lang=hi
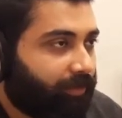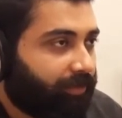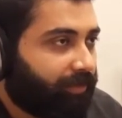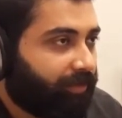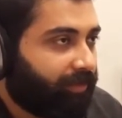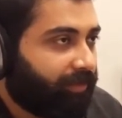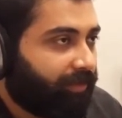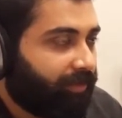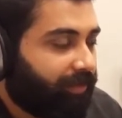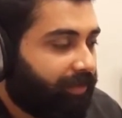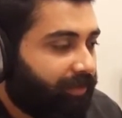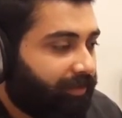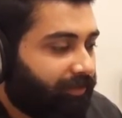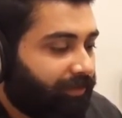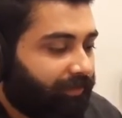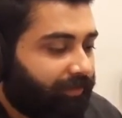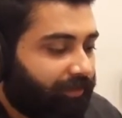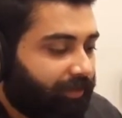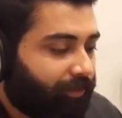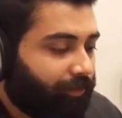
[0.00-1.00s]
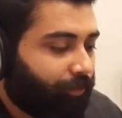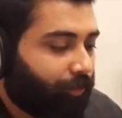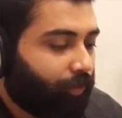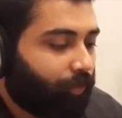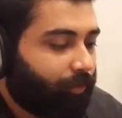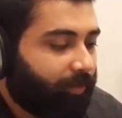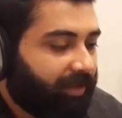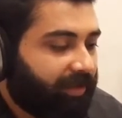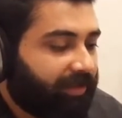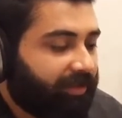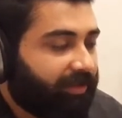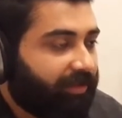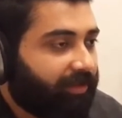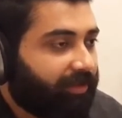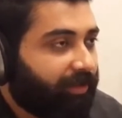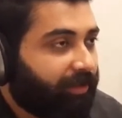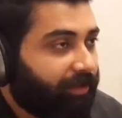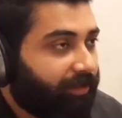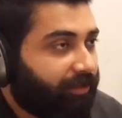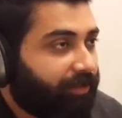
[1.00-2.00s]
ठीक है जिसके थ्रू मैं
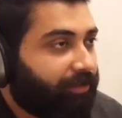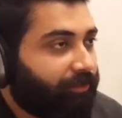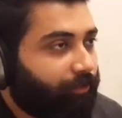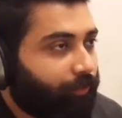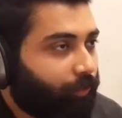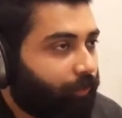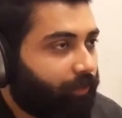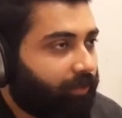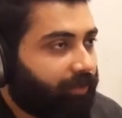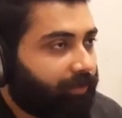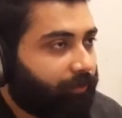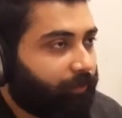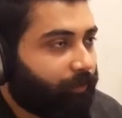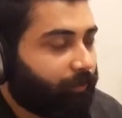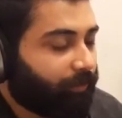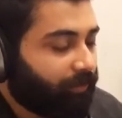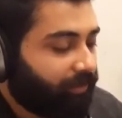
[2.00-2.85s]
अर्निंग शुरू कर दूँ